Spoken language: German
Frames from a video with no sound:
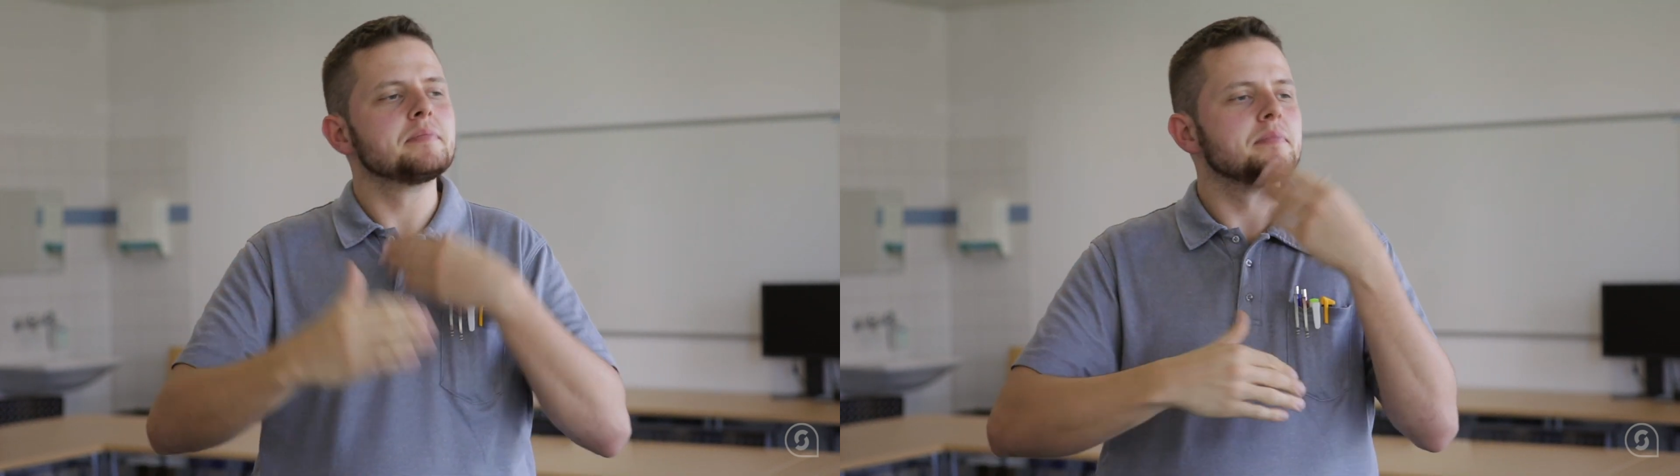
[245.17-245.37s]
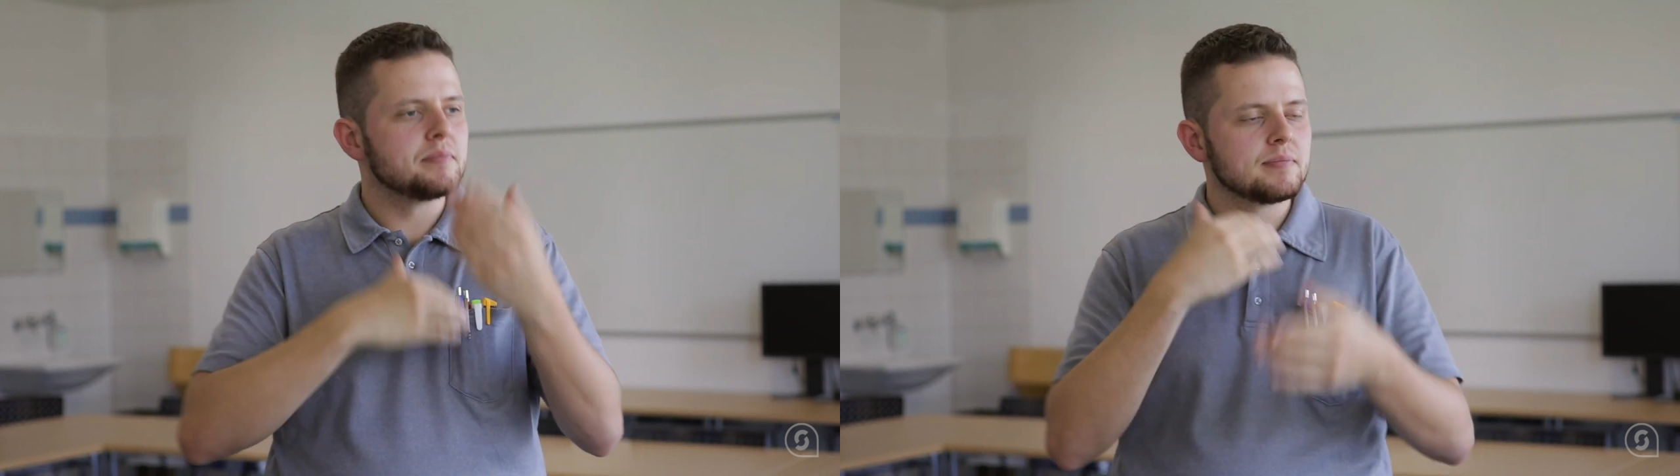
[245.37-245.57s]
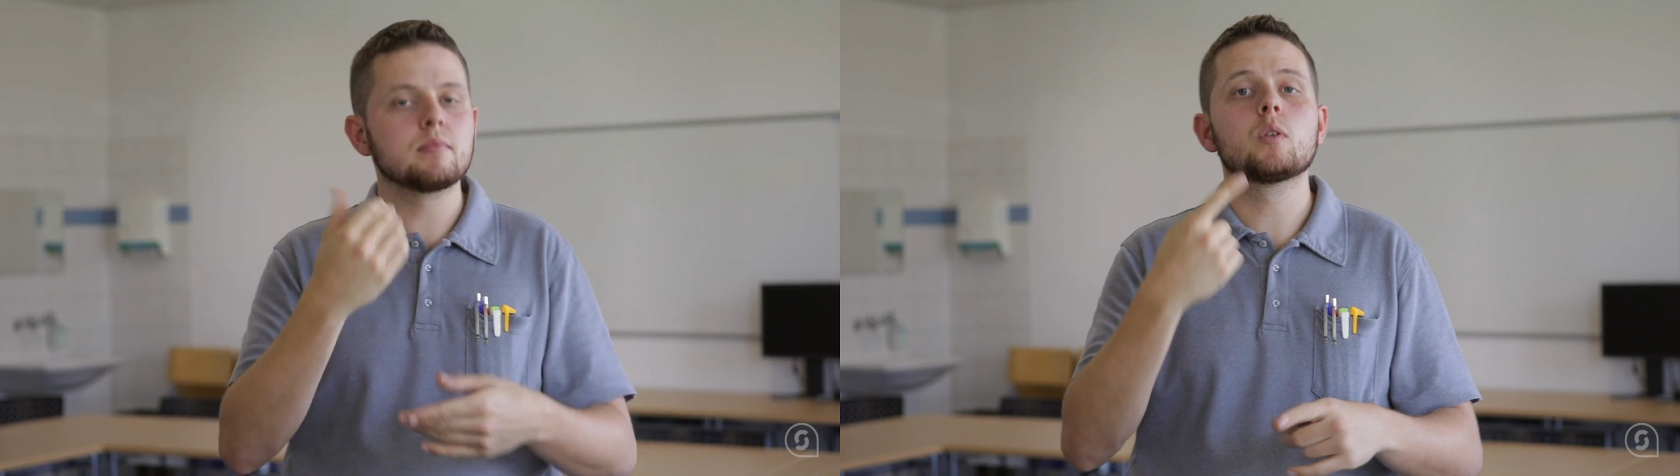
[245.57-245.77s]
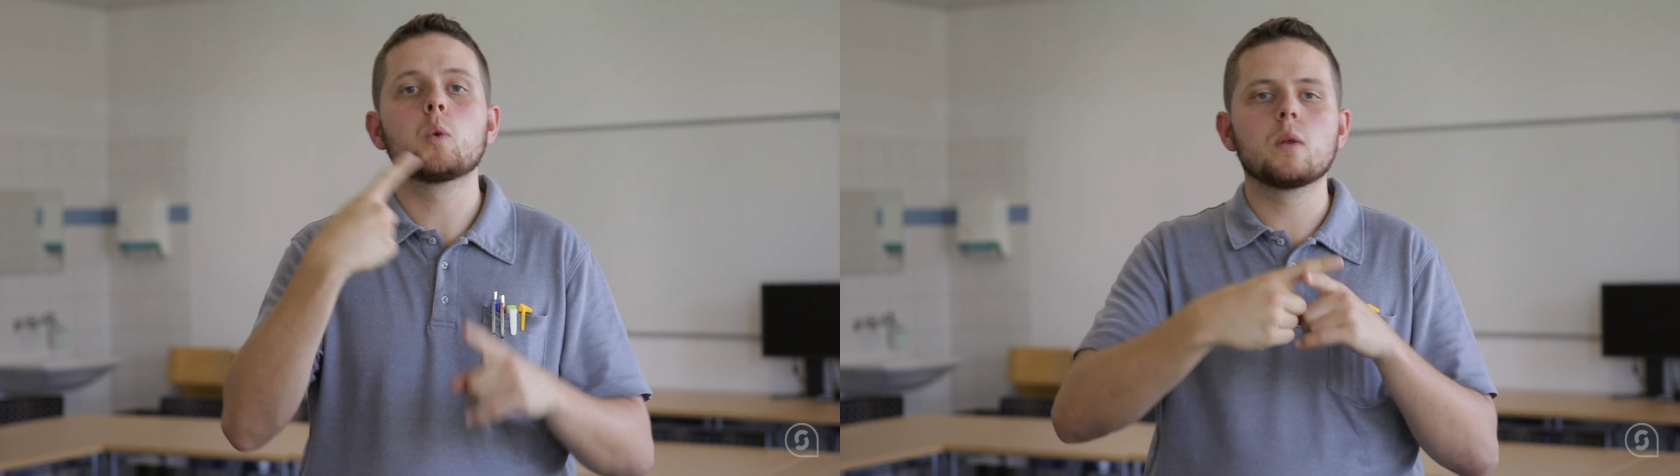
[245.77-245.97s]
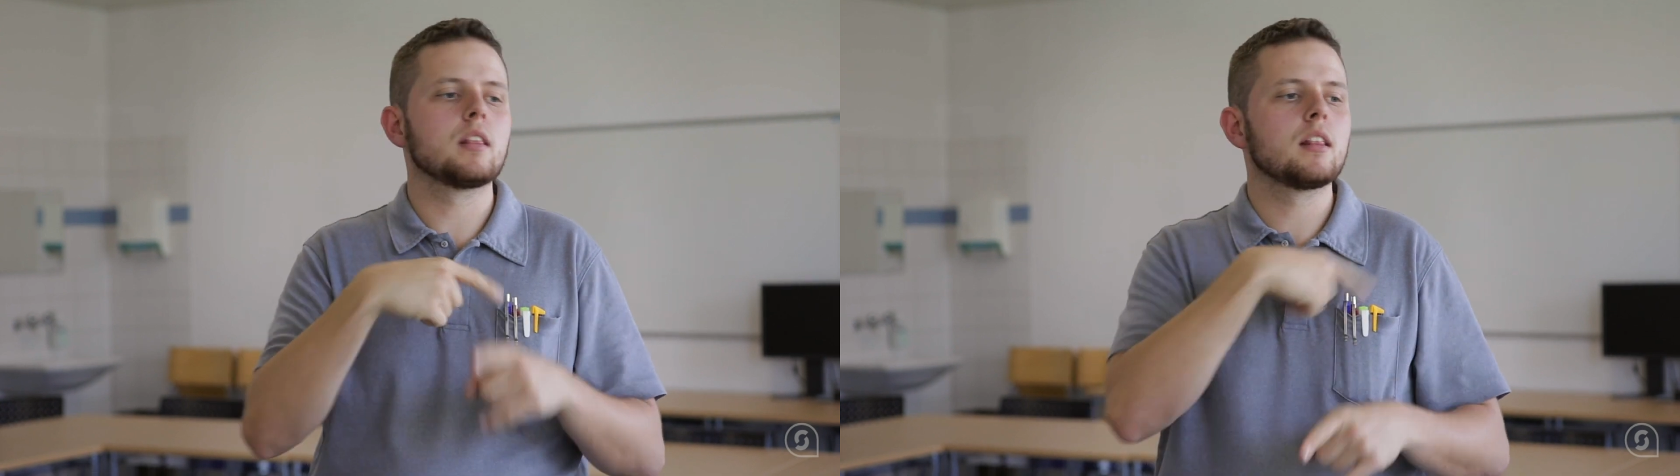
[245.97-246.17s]
waren sehr
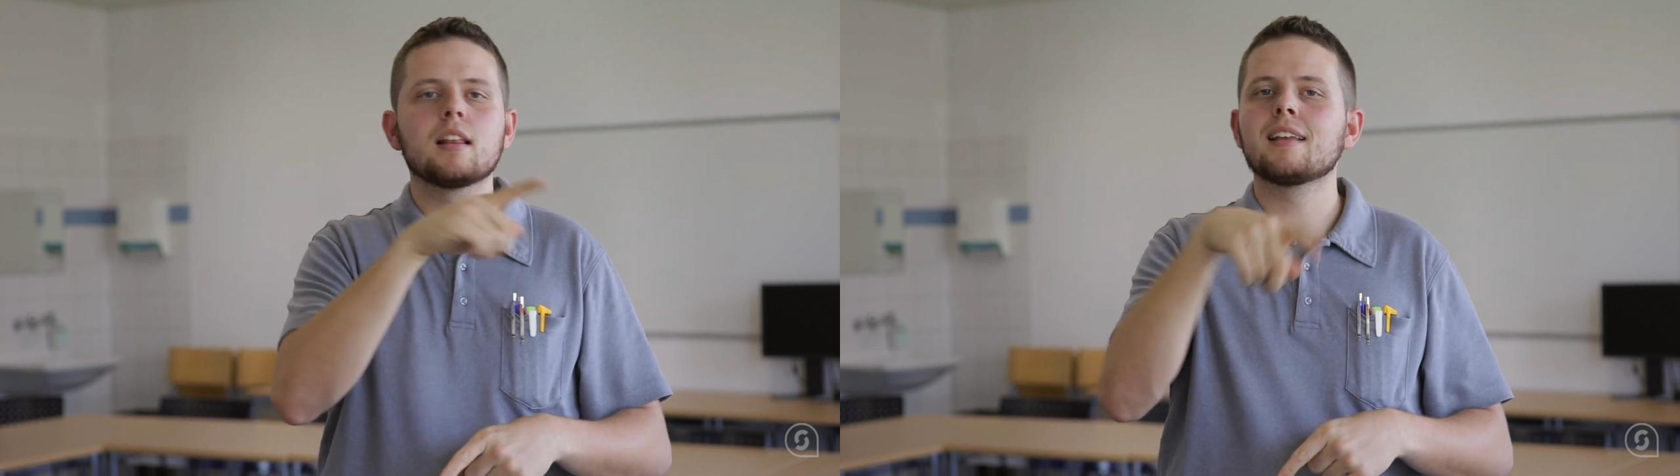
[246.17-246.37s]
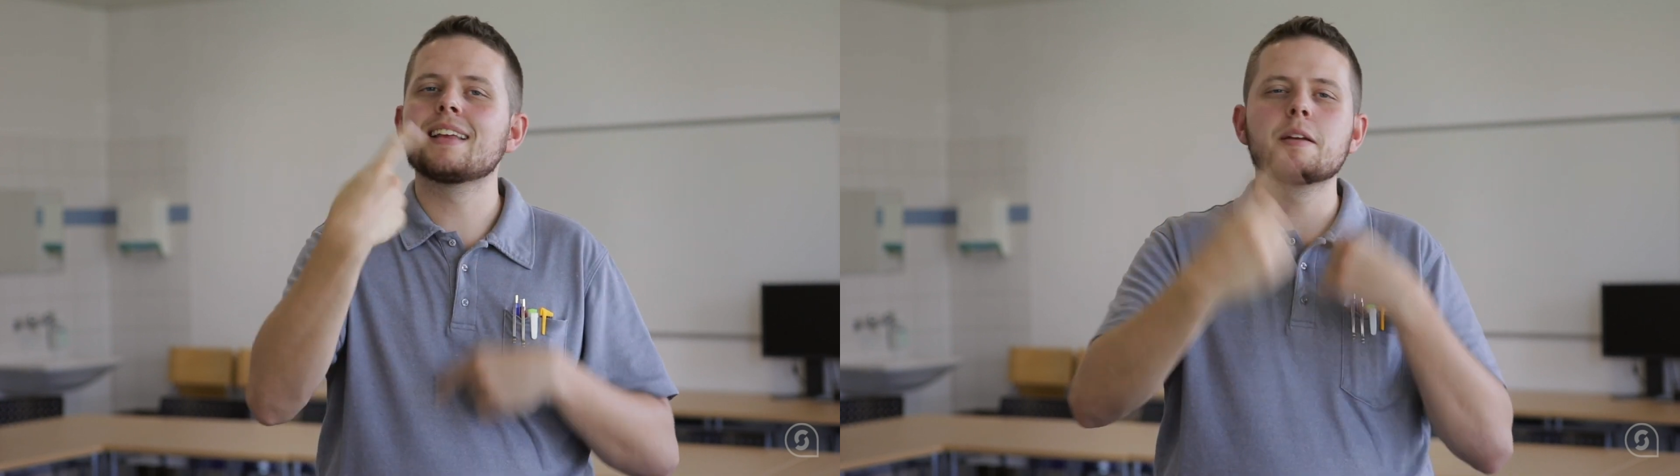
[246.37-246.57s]
interessiert.